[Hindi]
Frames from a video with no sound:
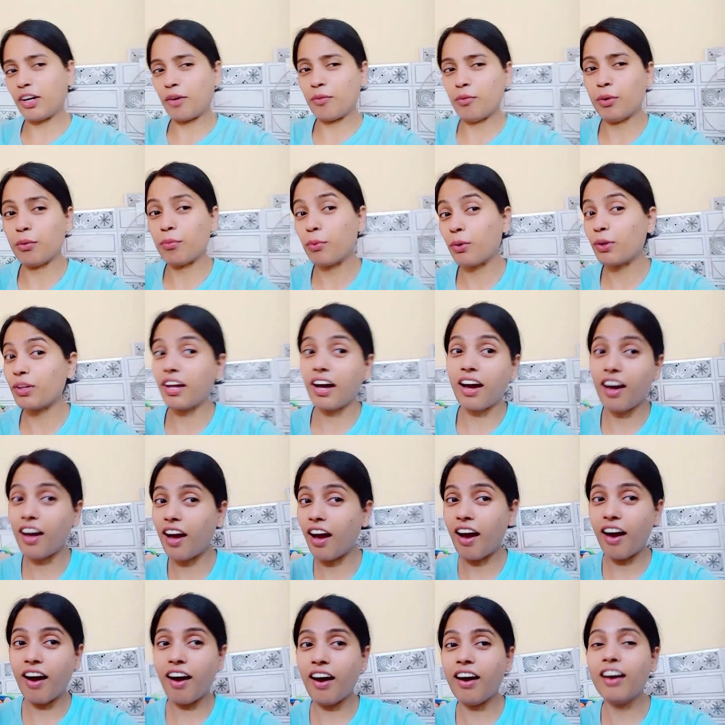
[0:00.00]
हम लोग बोल रहा हाँ,
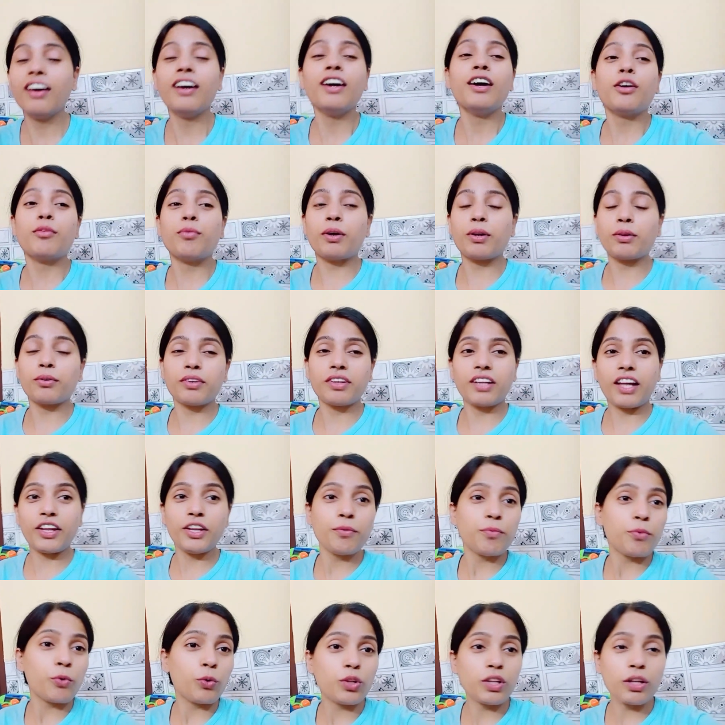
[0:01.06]
हाँ, हाँ, पढ़ो
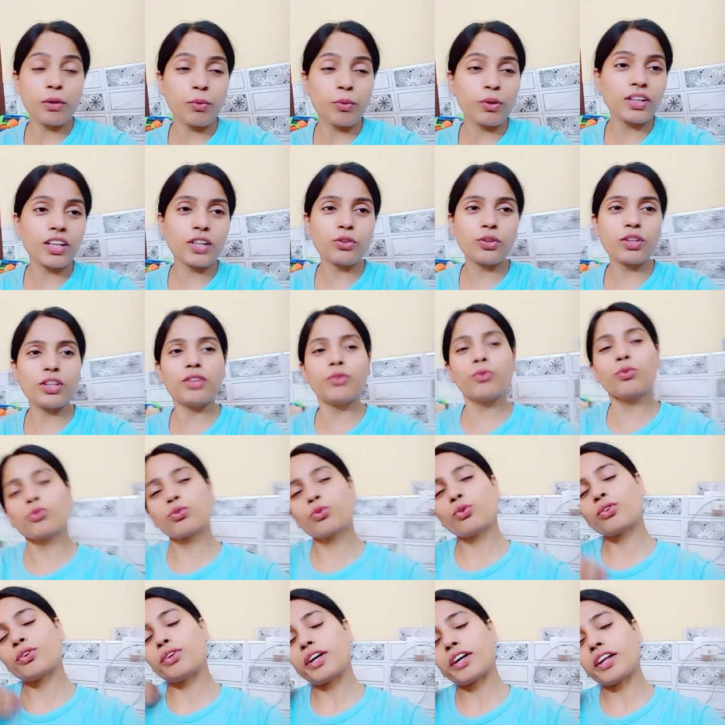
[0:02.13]
अरे बोल दिया बोल दिया तो ये
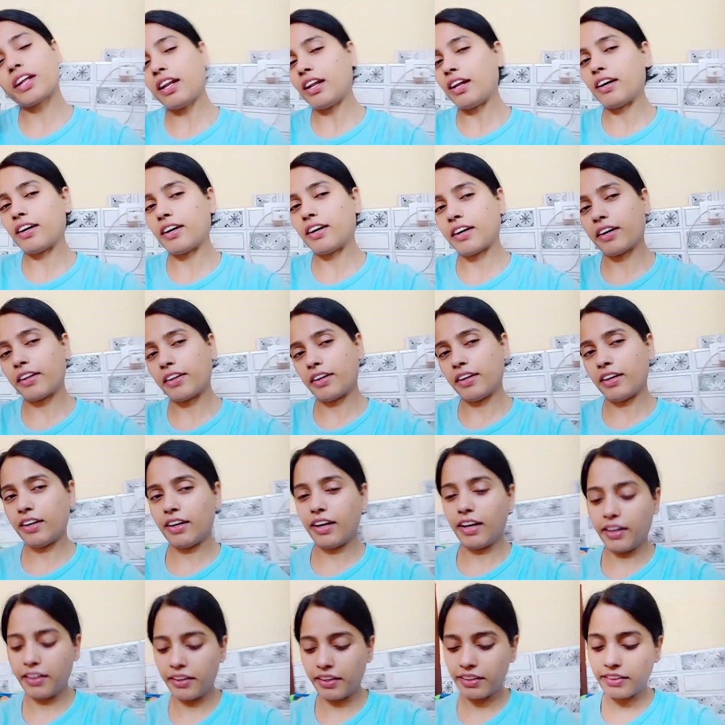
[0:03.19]
उसको रटा
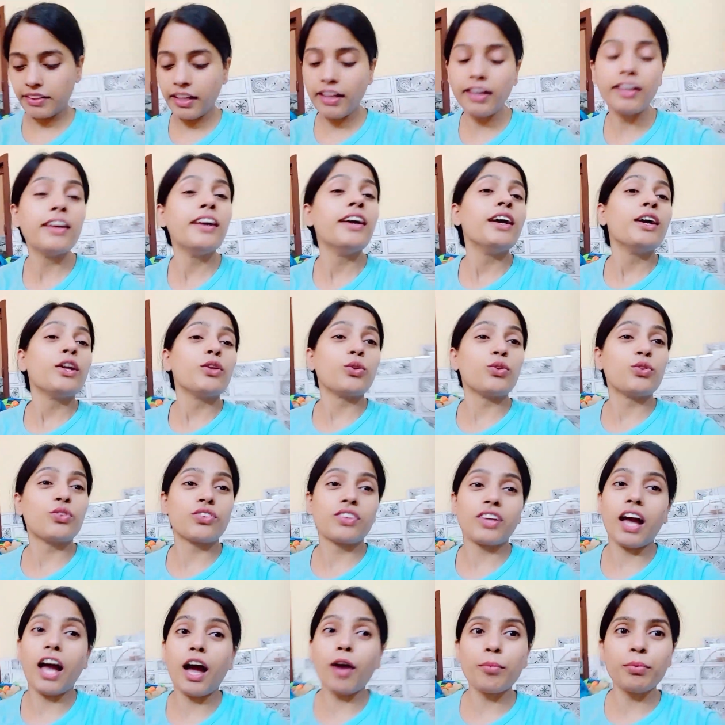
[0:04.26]
लगाया रहता है
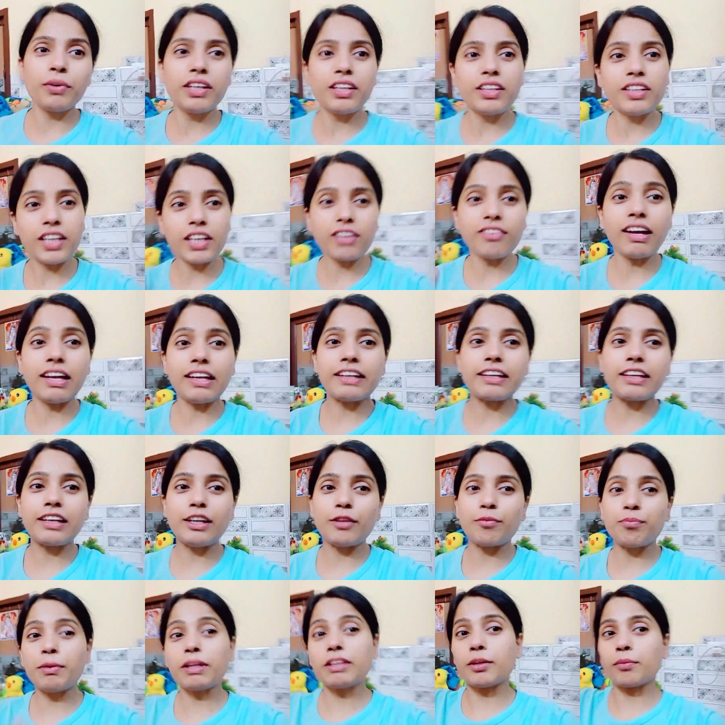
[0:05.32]
तो अब ये वाली
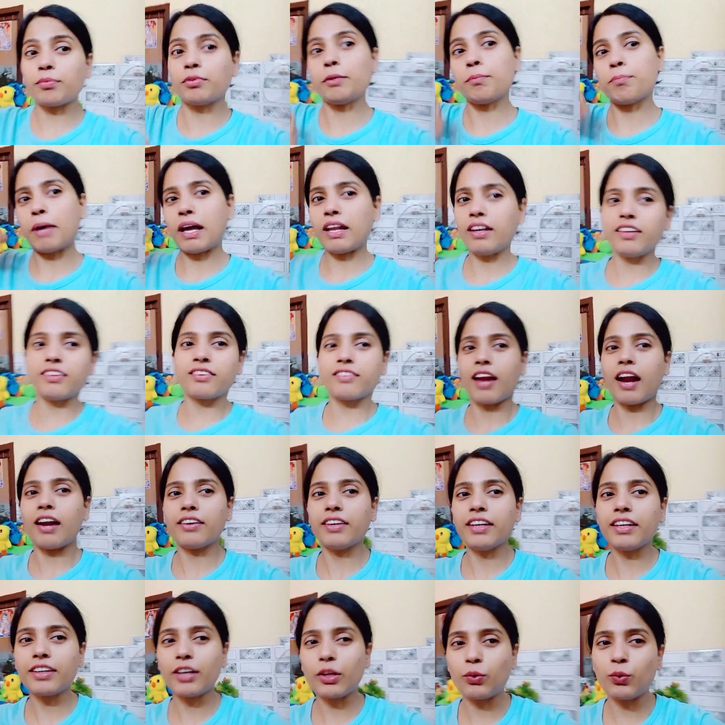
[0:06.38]
क्लिप मैं सबसे पहले
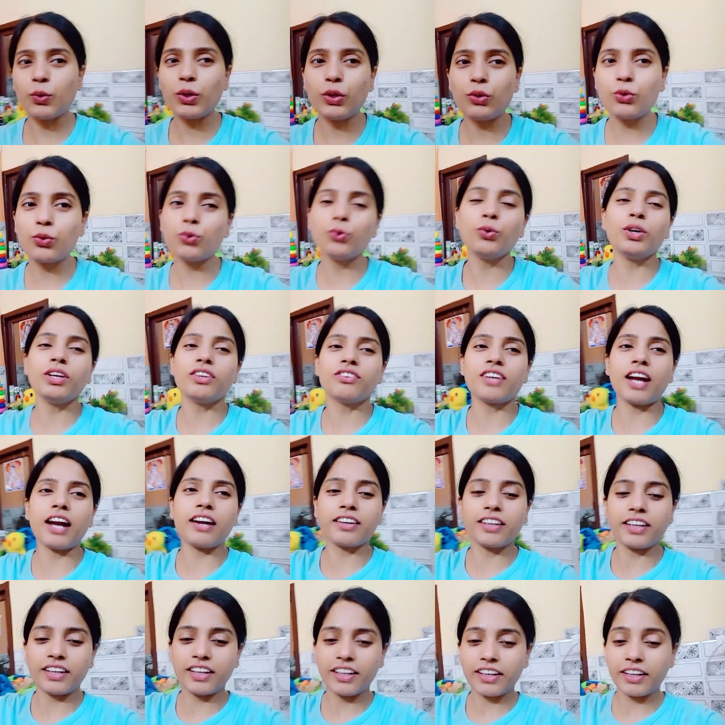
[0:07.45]
स्टार्टिंग करूँगी डुगू
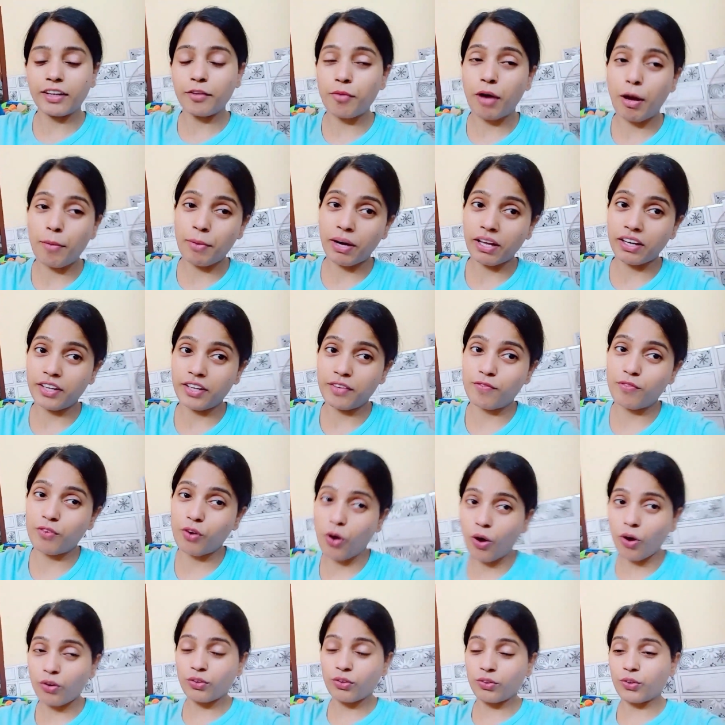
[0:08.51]
स्टार्ट करेंगे हमारा ये
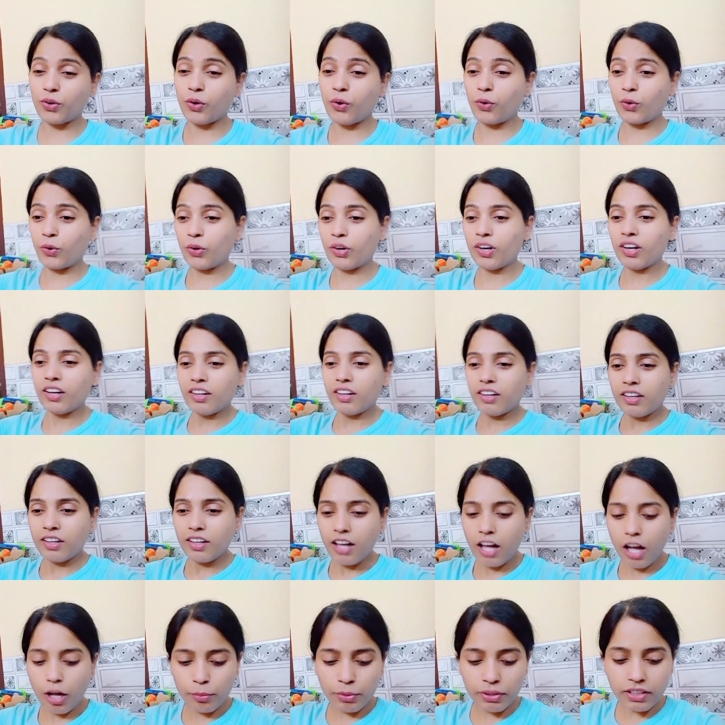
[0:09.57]
ब्लॉग तो
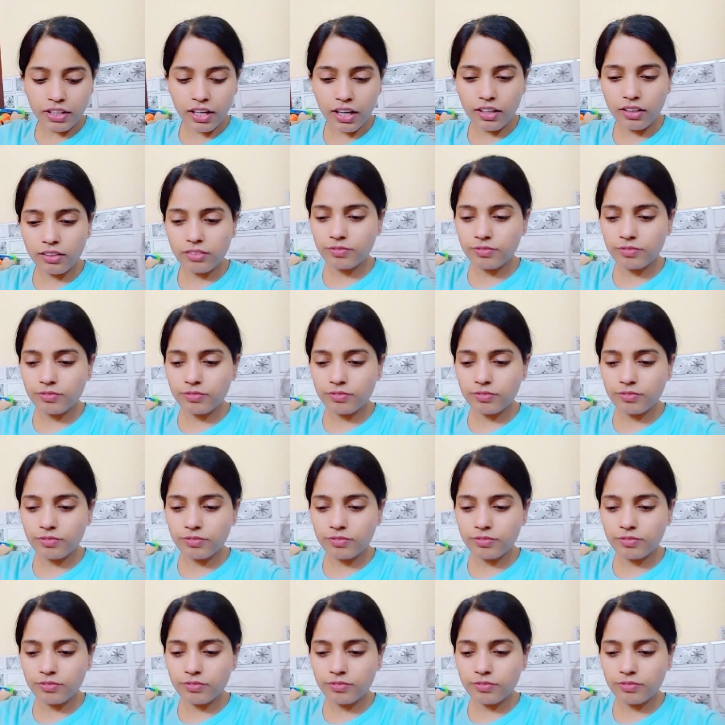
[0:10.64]
हाँ बेटा